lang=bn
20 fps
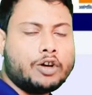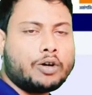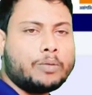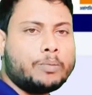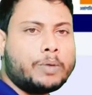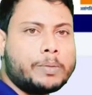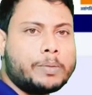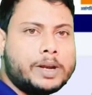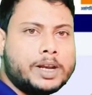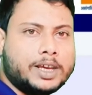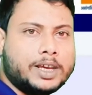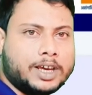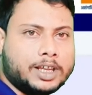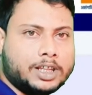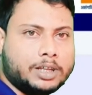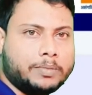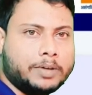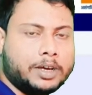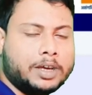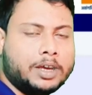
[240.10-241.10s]
রকমভাবে লিখে
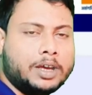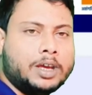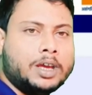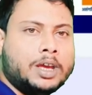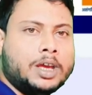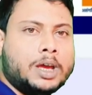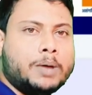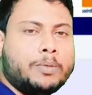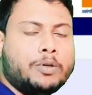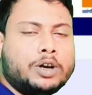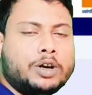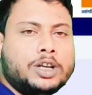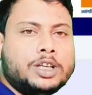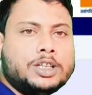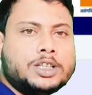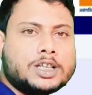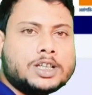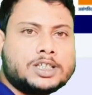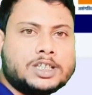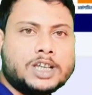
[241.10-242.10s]
দিবে এবং
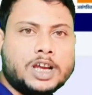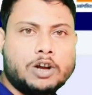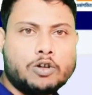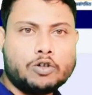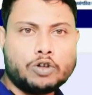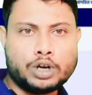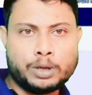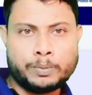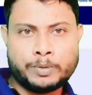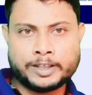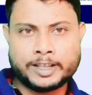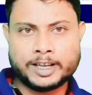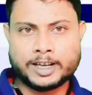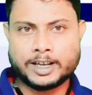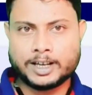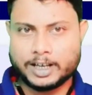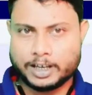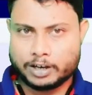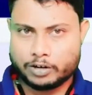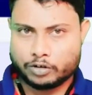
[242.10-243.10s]
নিচে সেন্ড ওটিপিতে
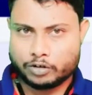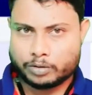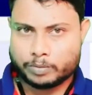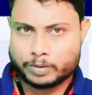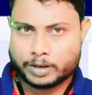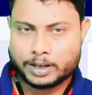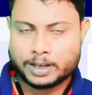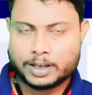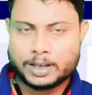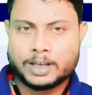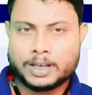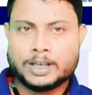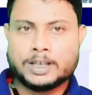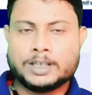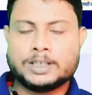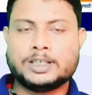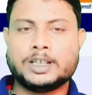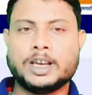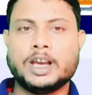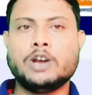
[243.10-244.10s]
ক্লিক করবে
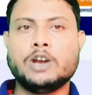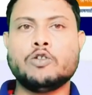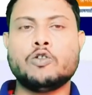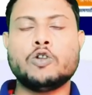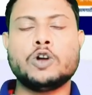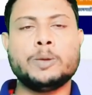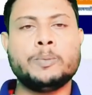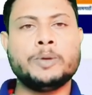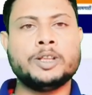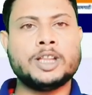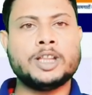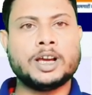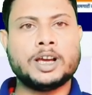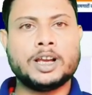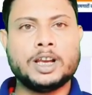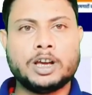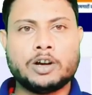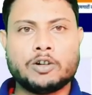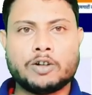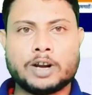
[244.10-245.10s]
সেন্ড ওটিপিতে
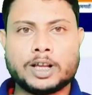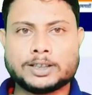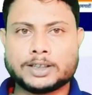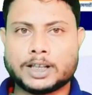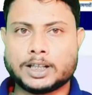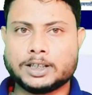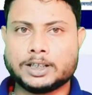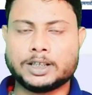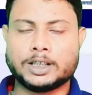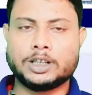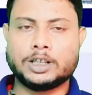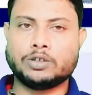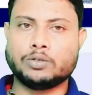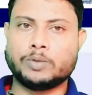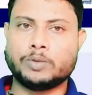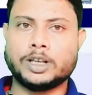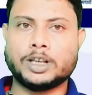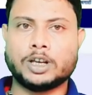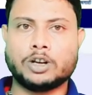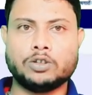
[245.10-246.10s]
ক্লিক করার সাথে সাথে
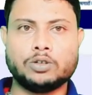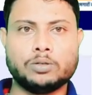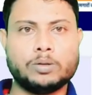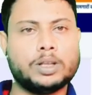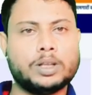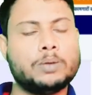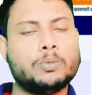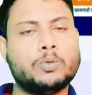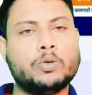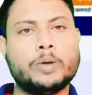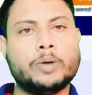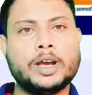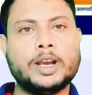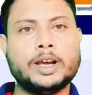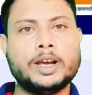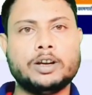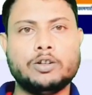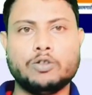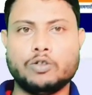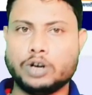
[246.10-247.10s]
তোমরা জানো তোমাদের মোবাইলে
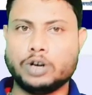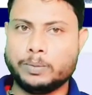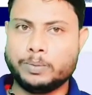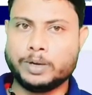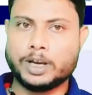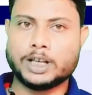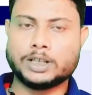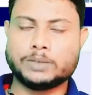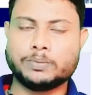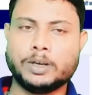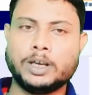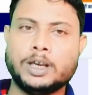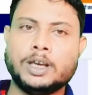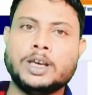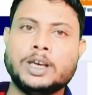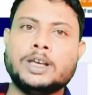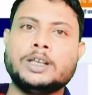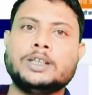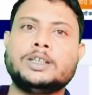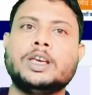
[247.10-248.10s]
একটি ওটিপি আসবে
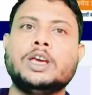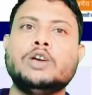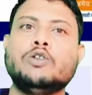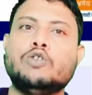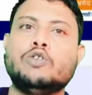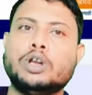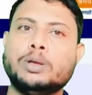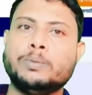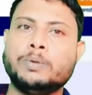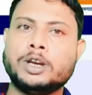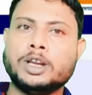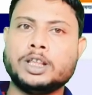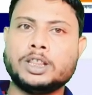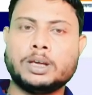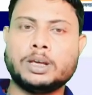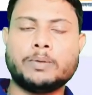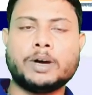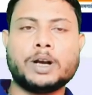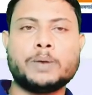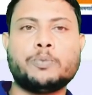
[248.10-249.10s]
সেই ওটিপিটি
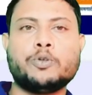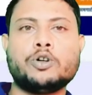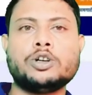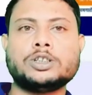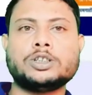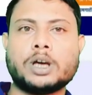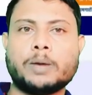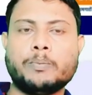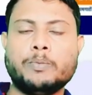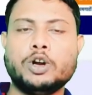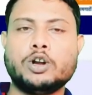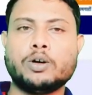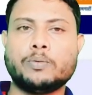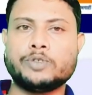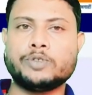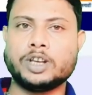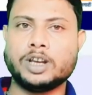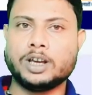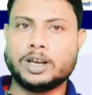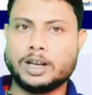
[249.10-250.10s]
দেওয়ার পর সাবমিট
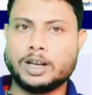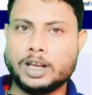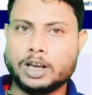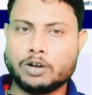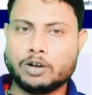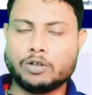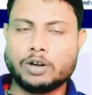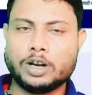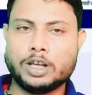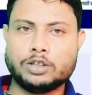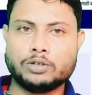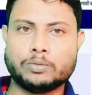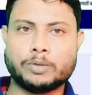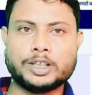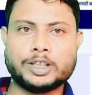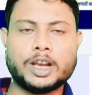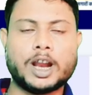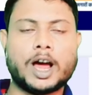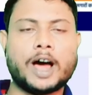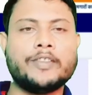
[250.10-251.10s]
অপশানে ক্লিক করলে
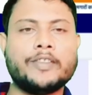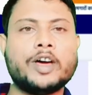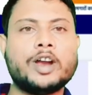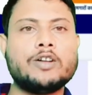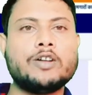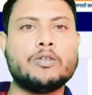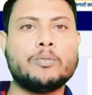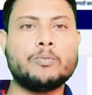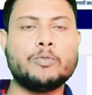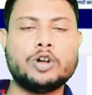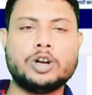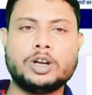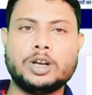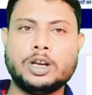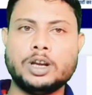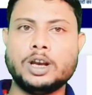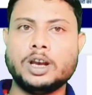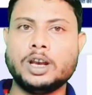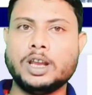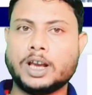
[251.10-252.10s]
তোমাদের আধার
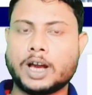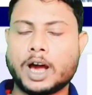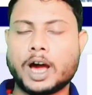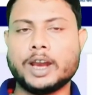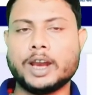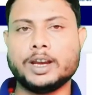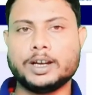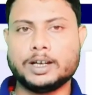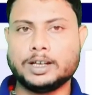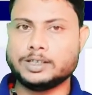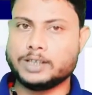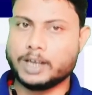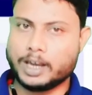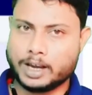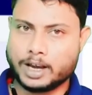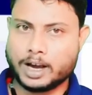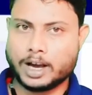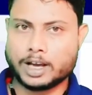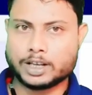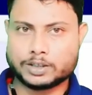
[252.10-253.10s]
নম্বরটির লেখার একটি
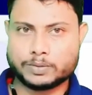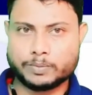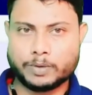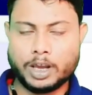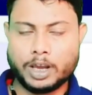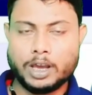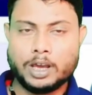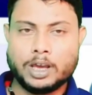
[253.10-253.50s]
জায়গা আসবে